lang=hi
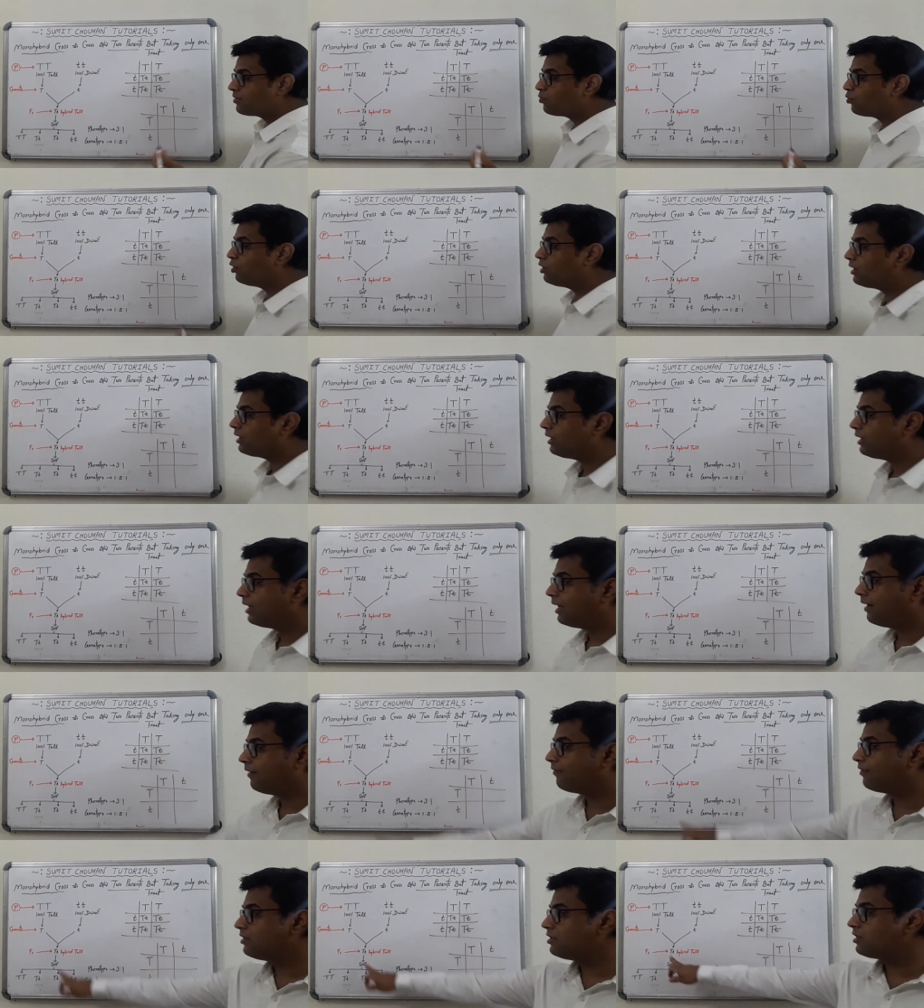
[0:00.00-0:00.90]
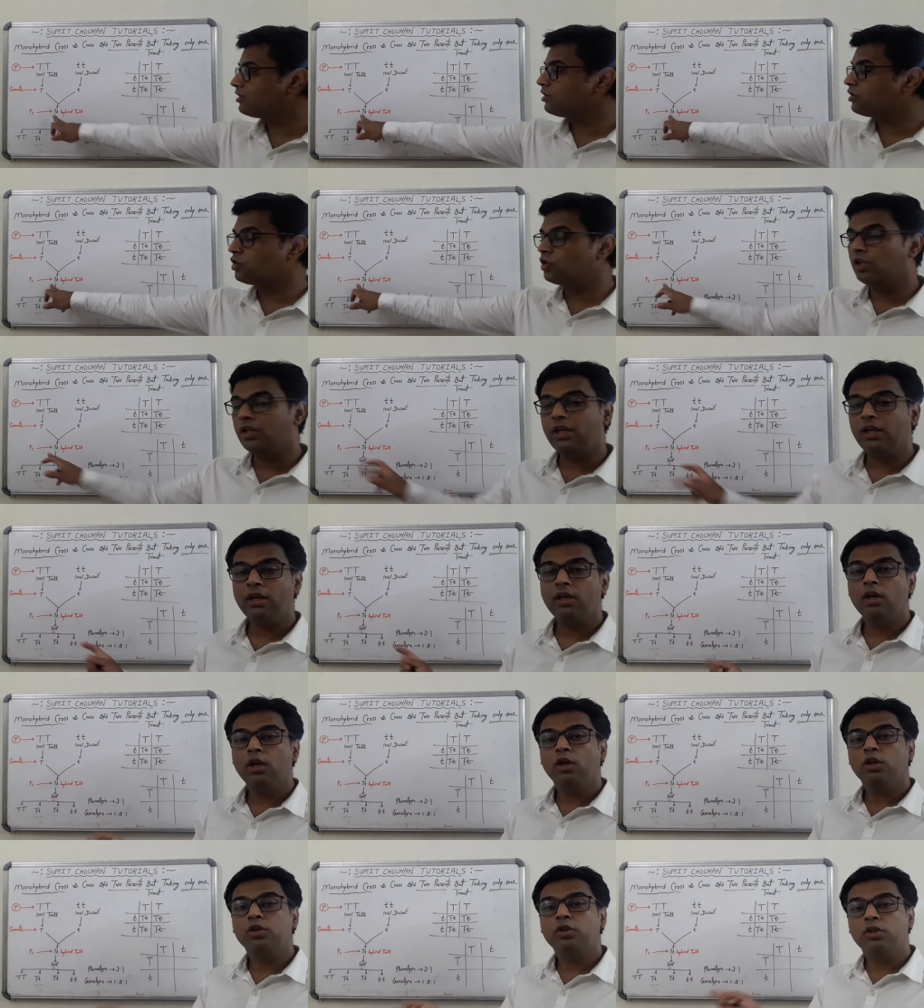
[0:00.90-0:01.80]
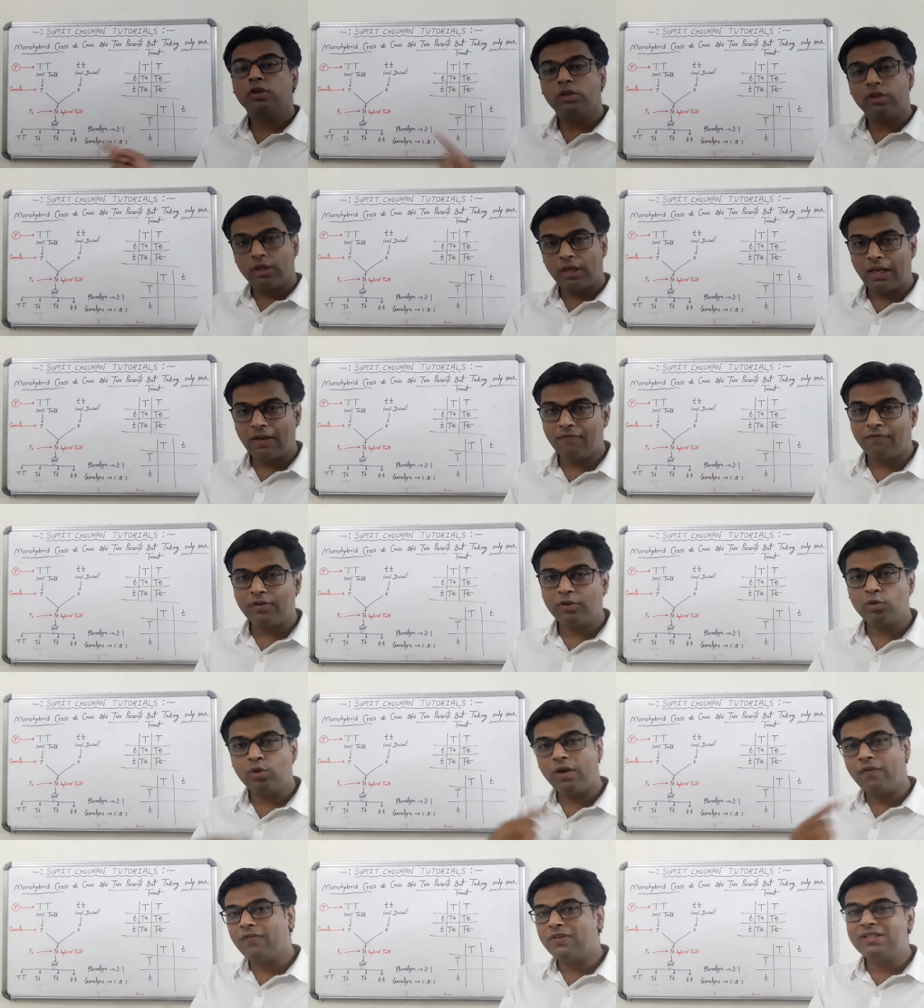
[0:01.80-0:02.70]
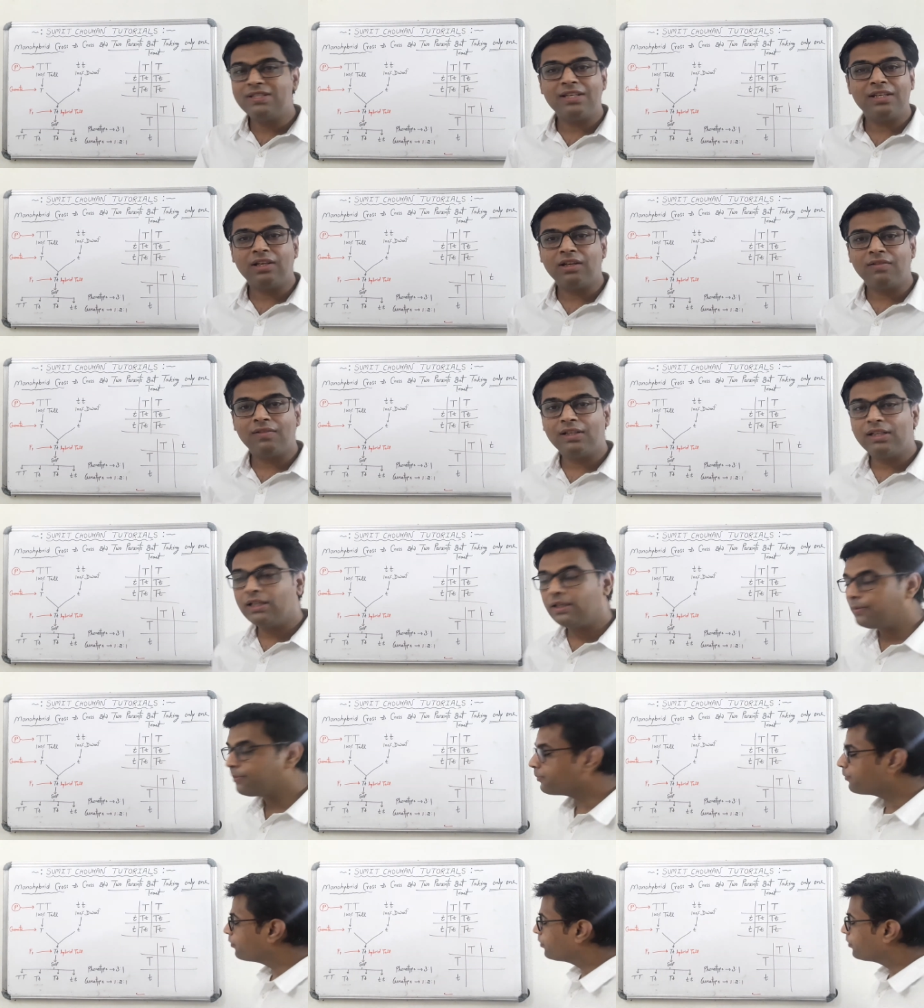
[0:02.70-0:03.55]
स्मॉल टी एफ जनरेशन है एफ को एफ से ही करवाना है